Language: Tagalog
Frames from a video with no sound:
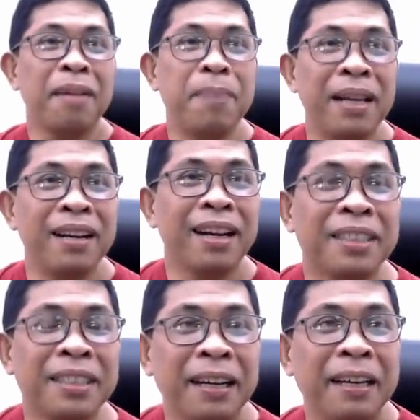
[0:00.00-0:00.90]
Nag-rebel
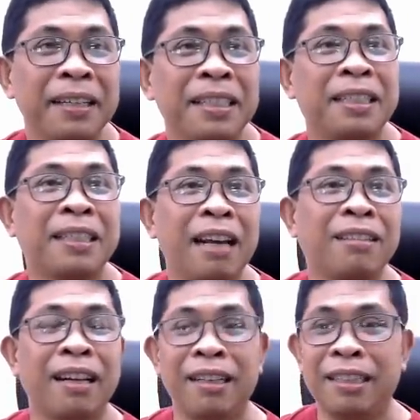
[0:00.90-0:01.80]
lang siya eh. Si
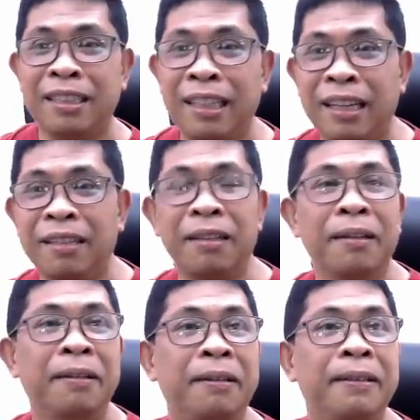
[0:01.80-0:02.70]
Satan is the, you
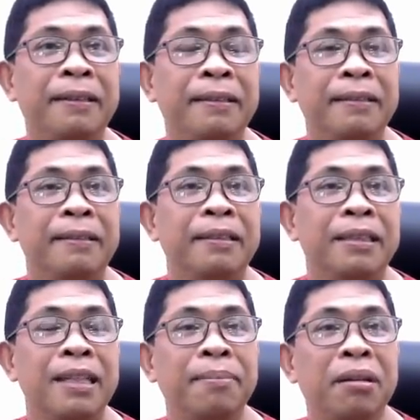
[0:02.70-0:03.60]
know,
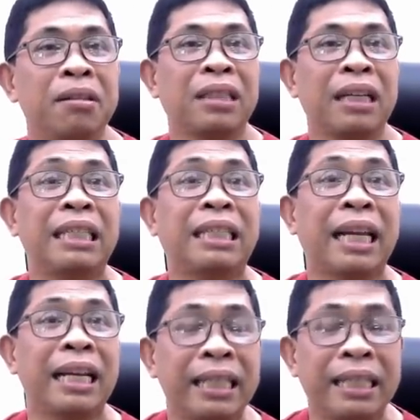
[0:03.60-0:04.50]
the most
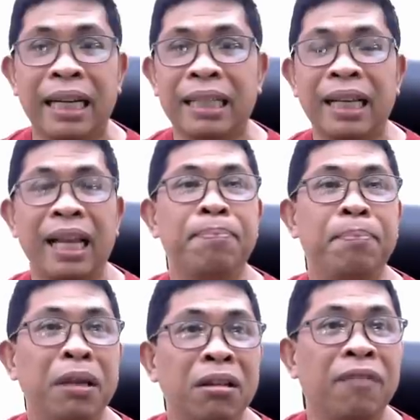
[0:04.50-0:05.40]
intelligent
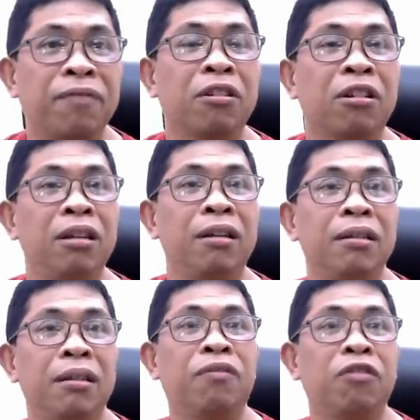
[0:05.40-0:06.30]
and beautiful
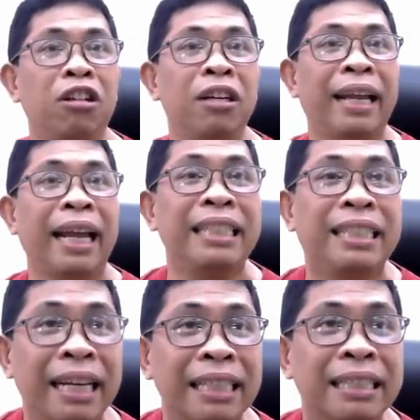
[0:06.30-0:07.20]
of all
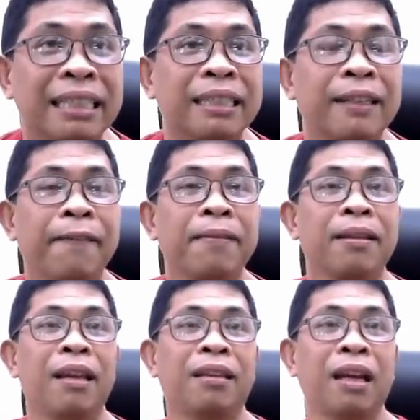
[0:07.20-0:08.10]
angels.
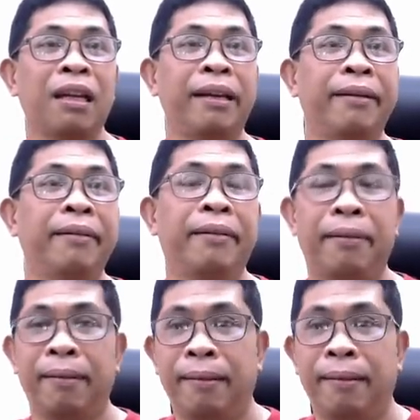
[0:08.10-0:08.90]
Kita ninyo?